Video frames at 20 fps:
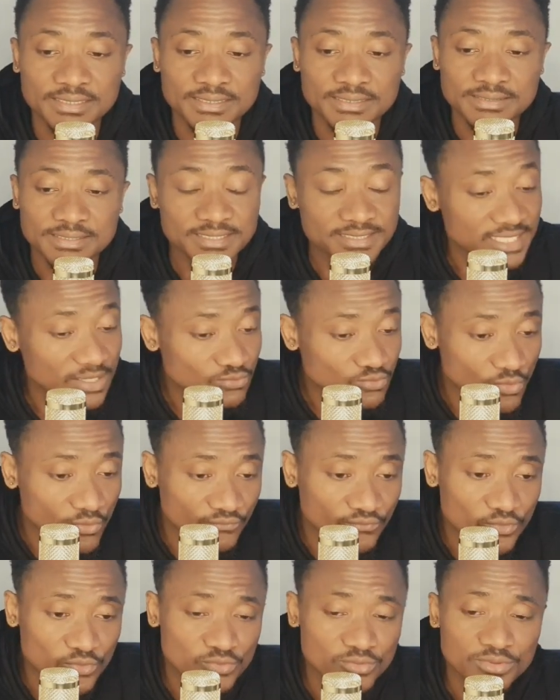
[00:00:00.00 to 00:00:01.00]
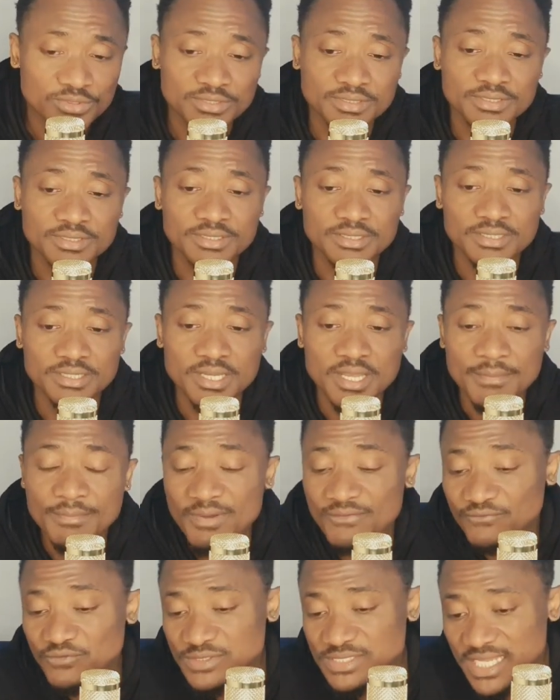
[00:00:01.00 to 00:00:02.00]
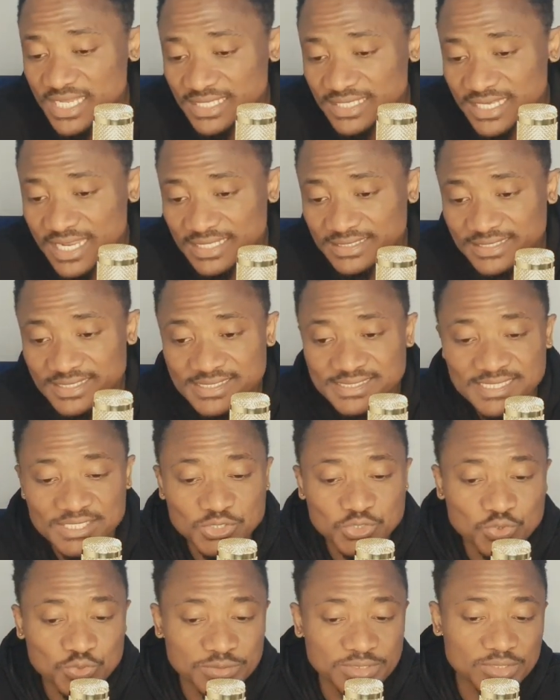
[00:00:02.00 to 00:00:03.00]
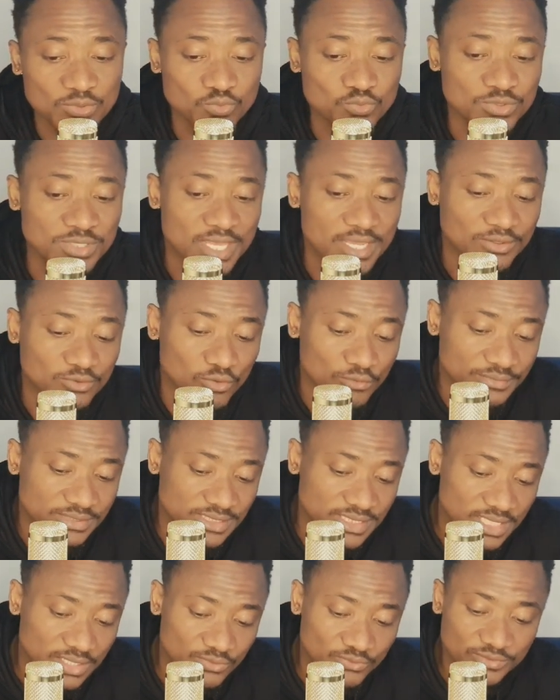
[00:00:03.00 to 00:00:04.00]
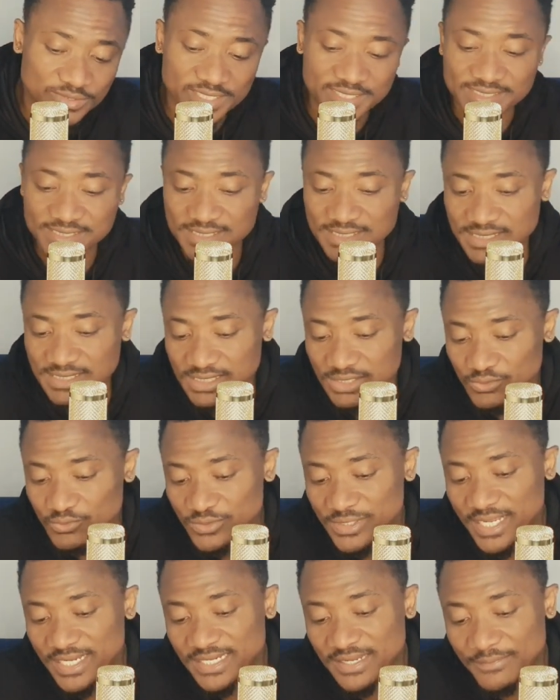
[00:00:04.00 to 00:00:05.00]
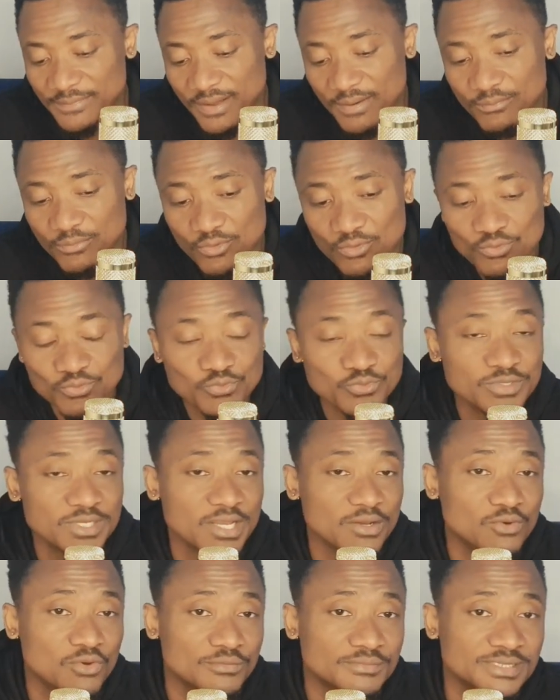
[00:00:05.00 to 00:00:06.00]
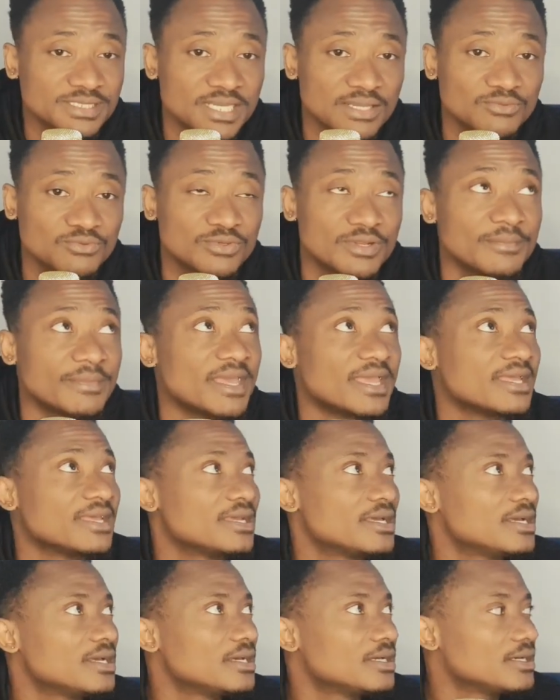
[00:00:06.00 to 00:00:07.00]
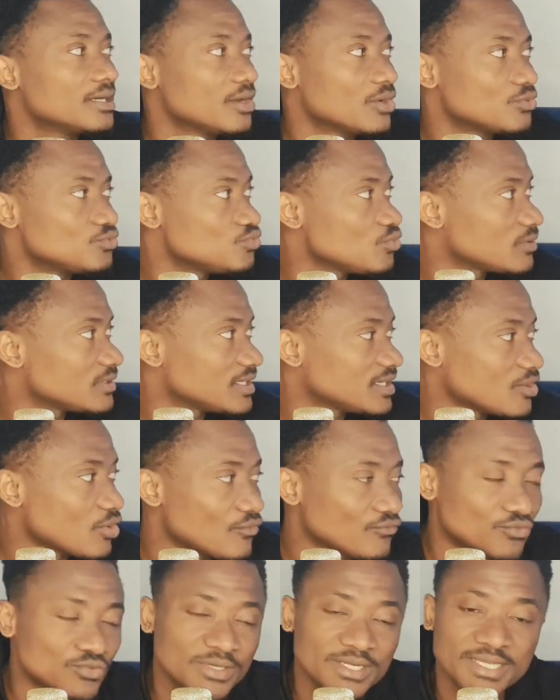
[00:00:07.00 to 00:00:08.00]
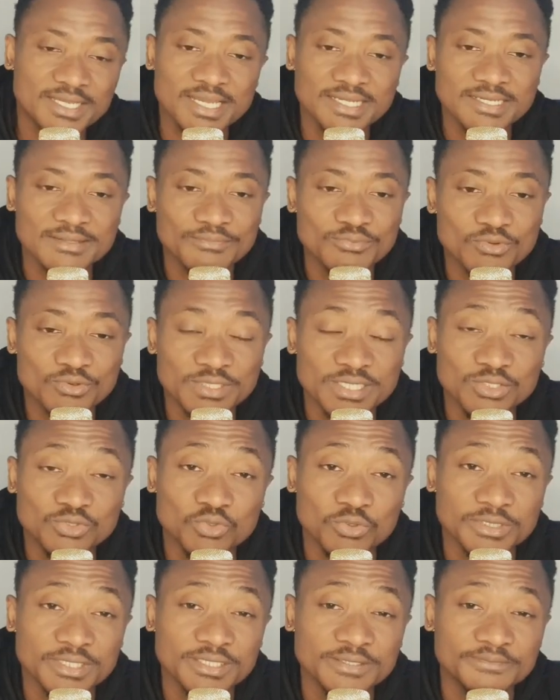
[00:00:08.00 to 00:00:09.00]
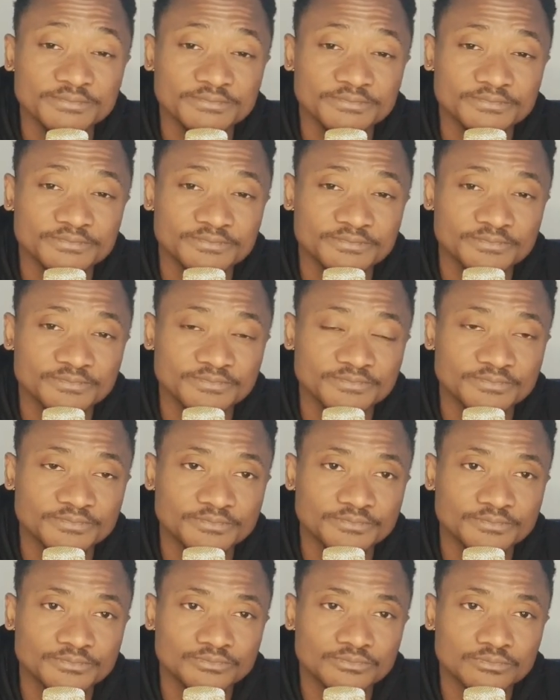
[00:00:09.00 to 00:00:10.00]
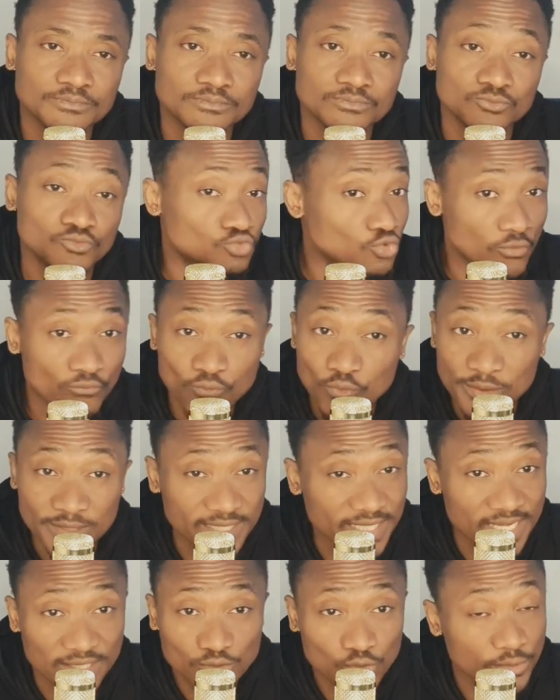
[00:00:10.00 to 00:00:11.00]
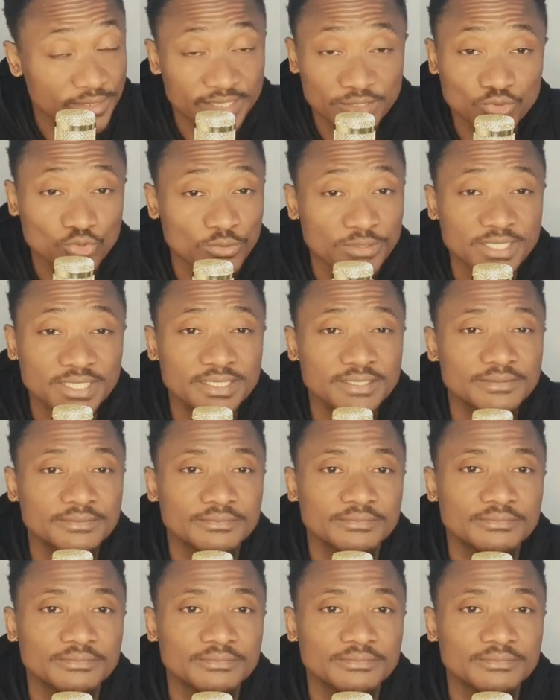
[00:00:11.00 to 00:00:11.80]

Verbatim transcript: C'est ça nous on veut. Mais vous êtes là en train de s'insulter. Lui, il est comme ça. Lui, il est ceci. Lui, là n'est pas bon. Lui, il est comme ça. Lui, Nous, on est là, on vous regarde et puis on est étonné. Nous, on vous regarde, on est étonné.